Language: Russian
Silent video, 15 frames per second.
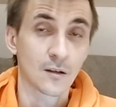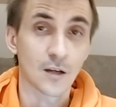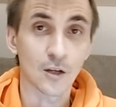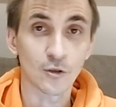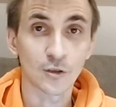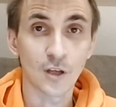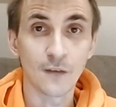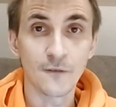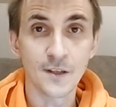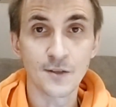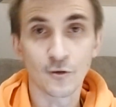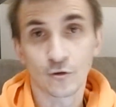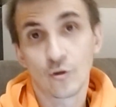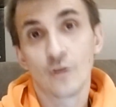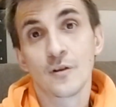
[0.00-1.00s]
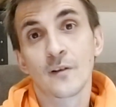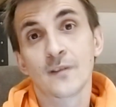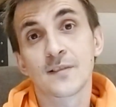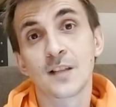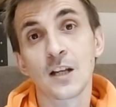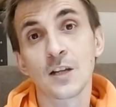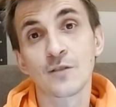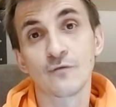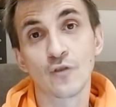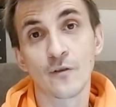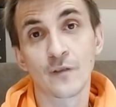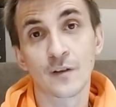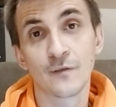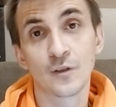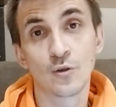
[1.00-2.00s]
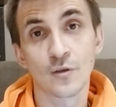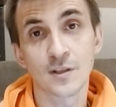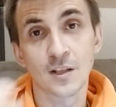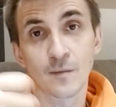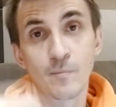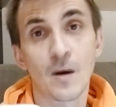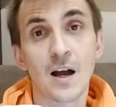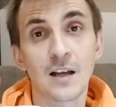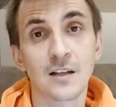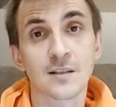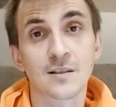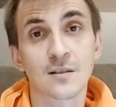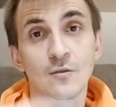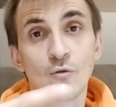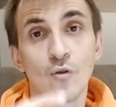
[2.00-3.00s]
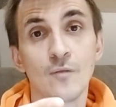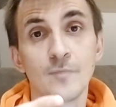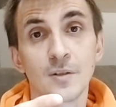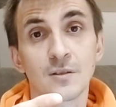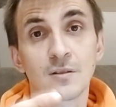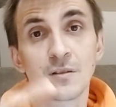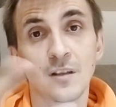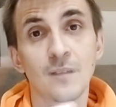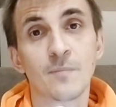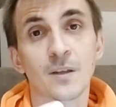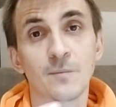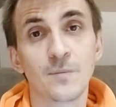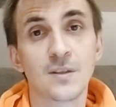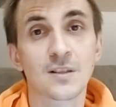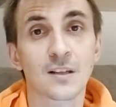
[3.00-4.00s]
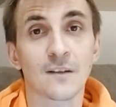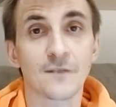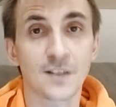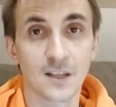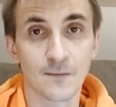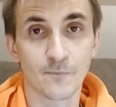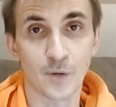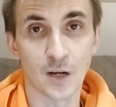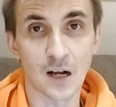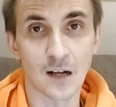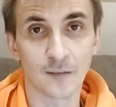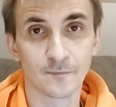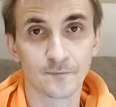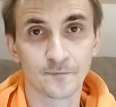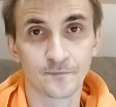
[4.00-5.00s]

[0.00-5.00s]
Короткое видео, до новых встреч в новых видосах, палец, коммент и подписка. Всем пока!